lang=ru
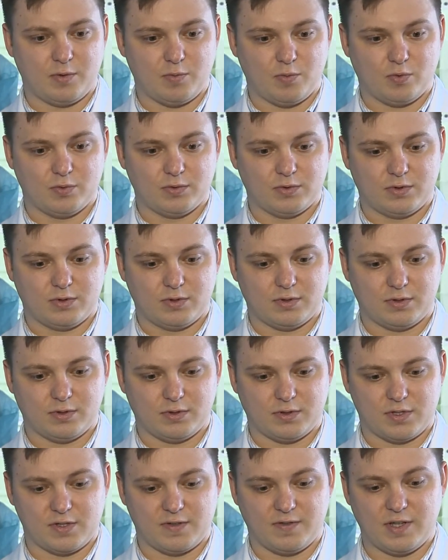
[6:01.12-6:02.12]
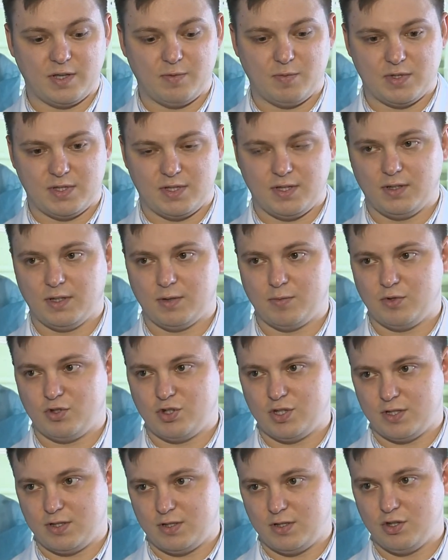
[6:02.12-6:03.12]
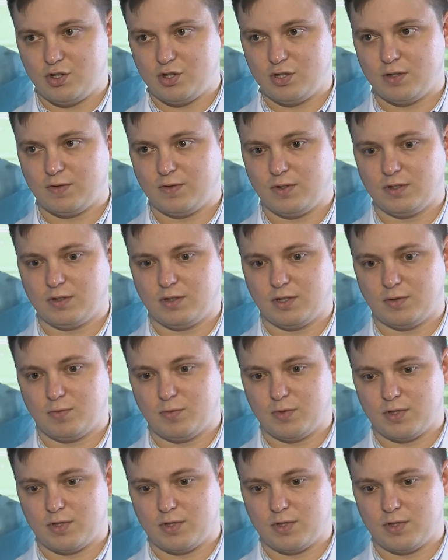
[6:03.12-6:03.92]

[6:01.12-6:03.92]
ремонт э, своими силами, частично частично в некоторых